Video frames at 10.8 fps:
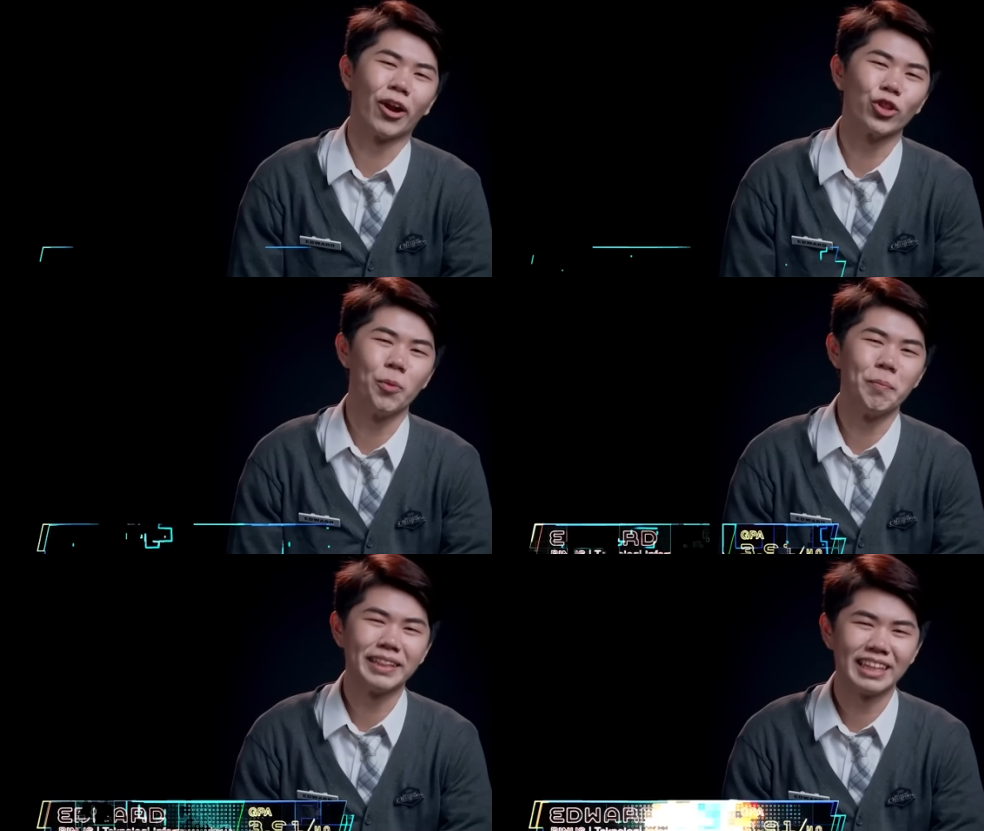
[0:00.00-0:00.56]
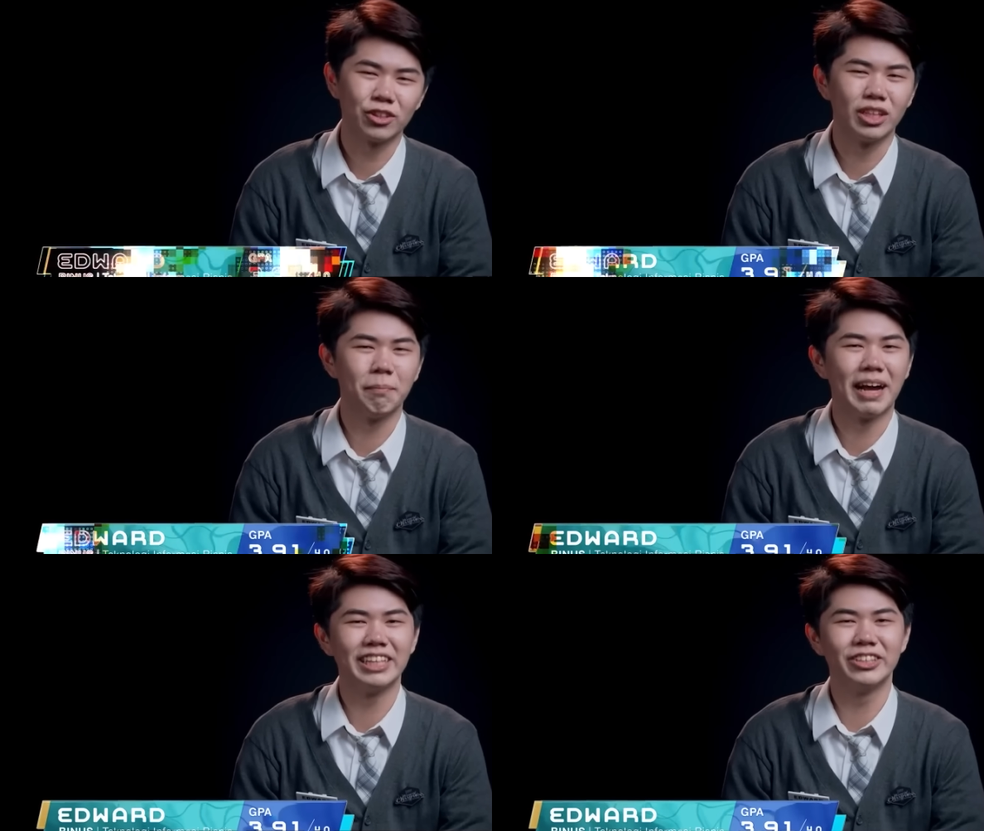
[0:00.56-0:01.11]
baru 2 menit
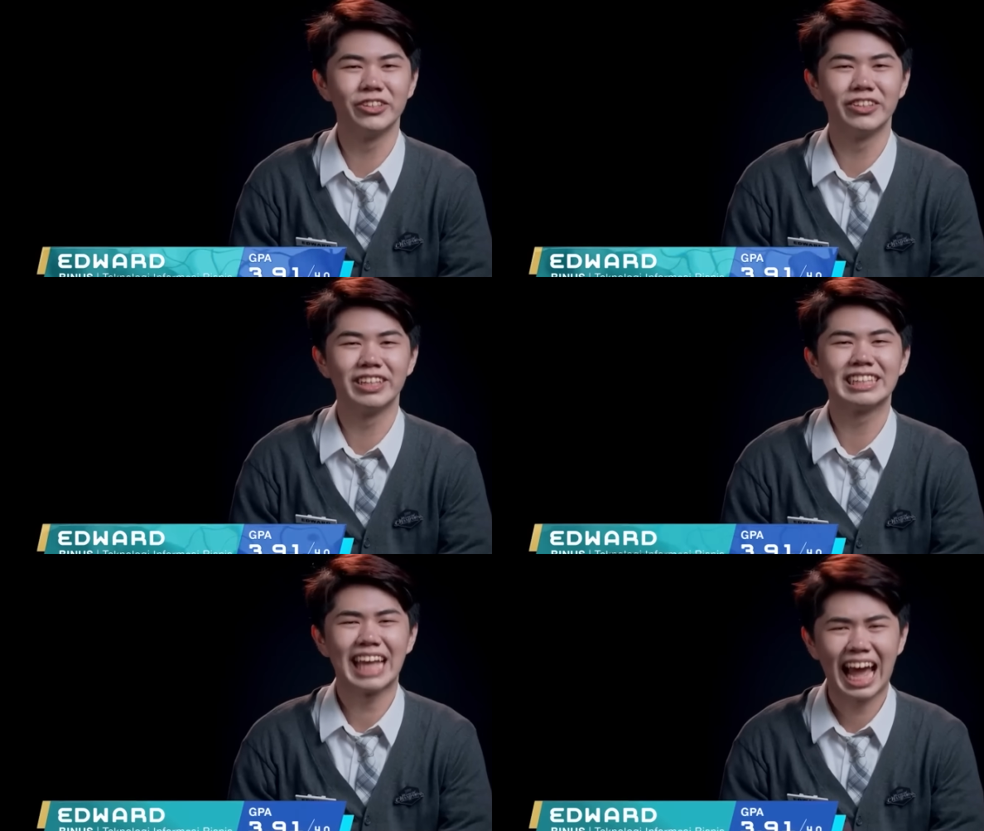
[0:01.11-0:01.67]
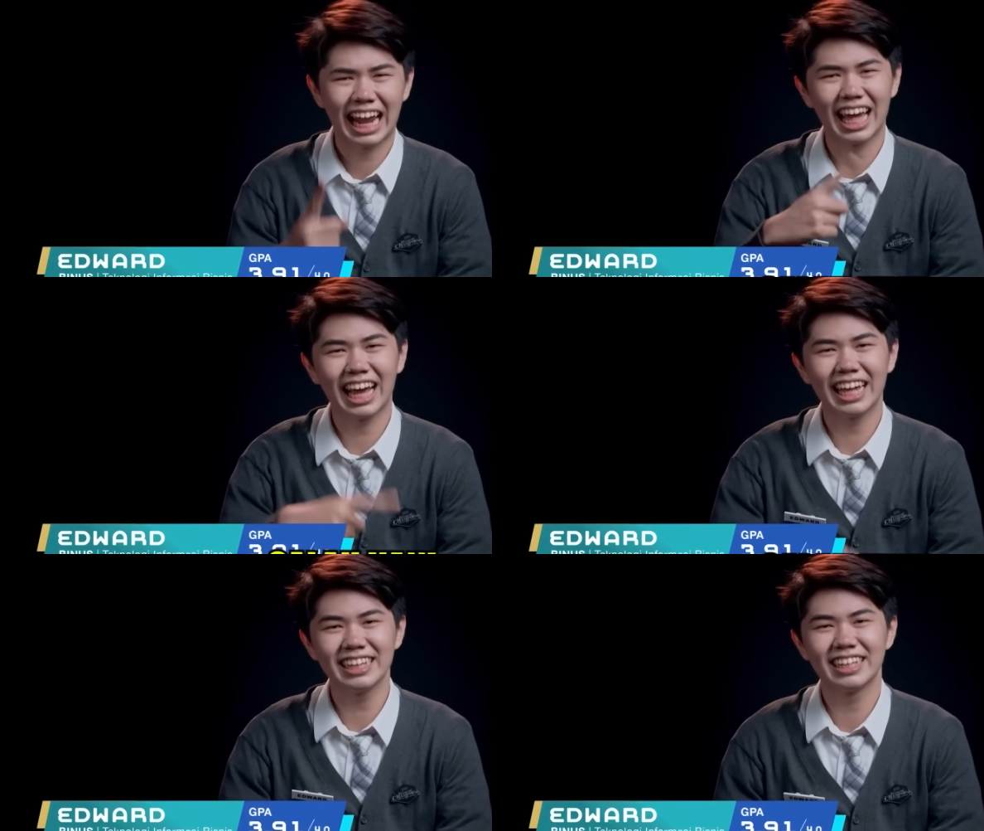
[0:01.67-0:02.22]
udah maju.
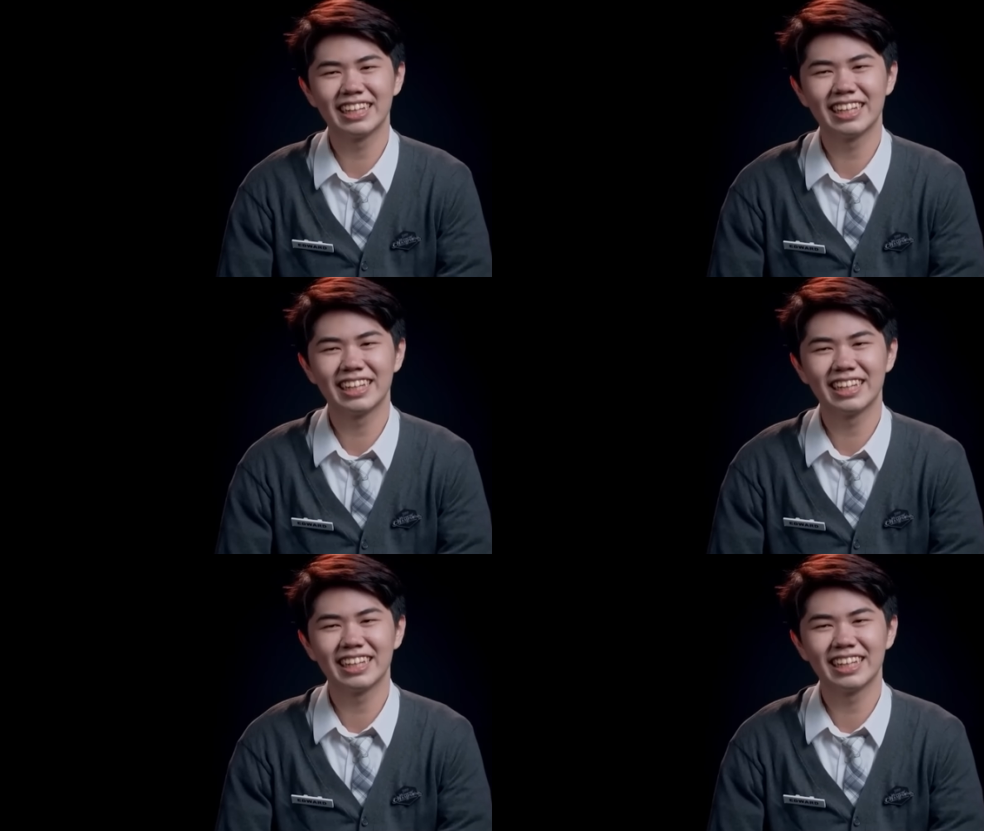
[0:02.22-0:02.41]
Salah kan?